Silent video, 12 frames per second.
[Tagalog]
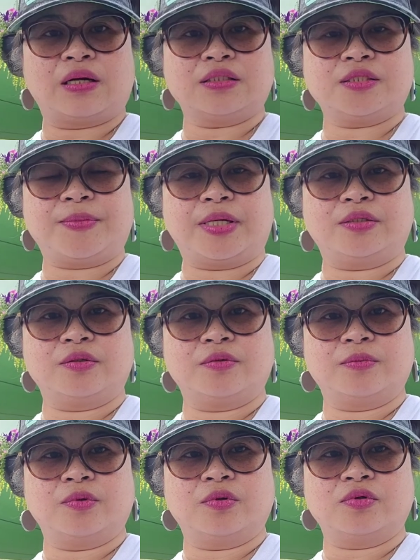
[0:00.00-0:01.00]
Guys, medyo
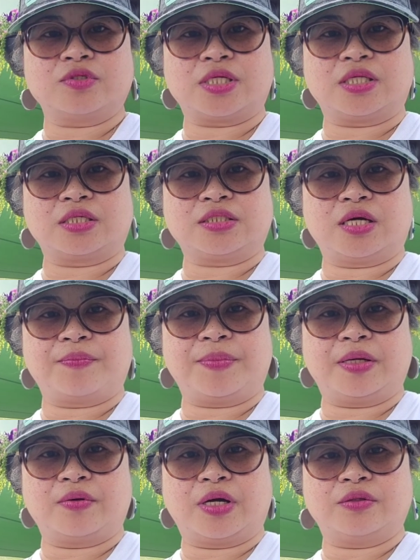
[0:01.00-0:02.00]
umuusog na siya
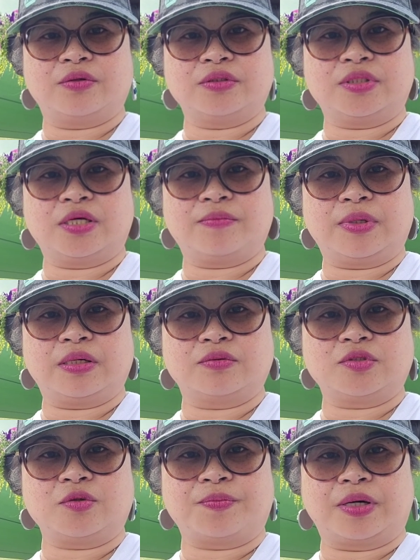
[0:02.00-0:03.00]
pero I don't think
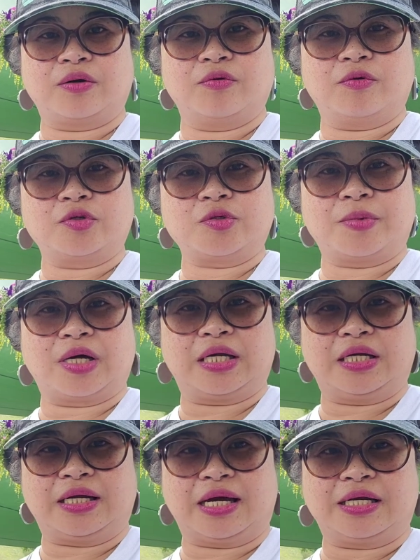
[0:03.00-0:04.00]
magusto pang gusto maka
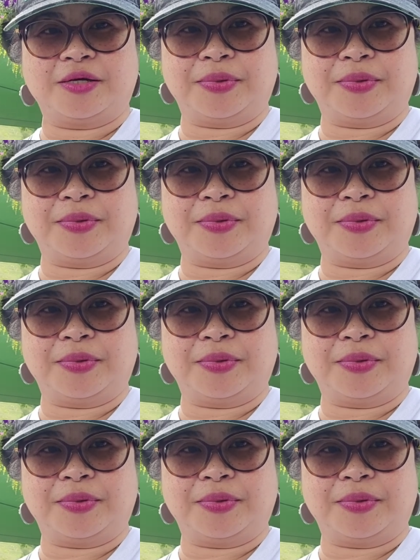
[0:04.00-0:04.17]
ni nanay.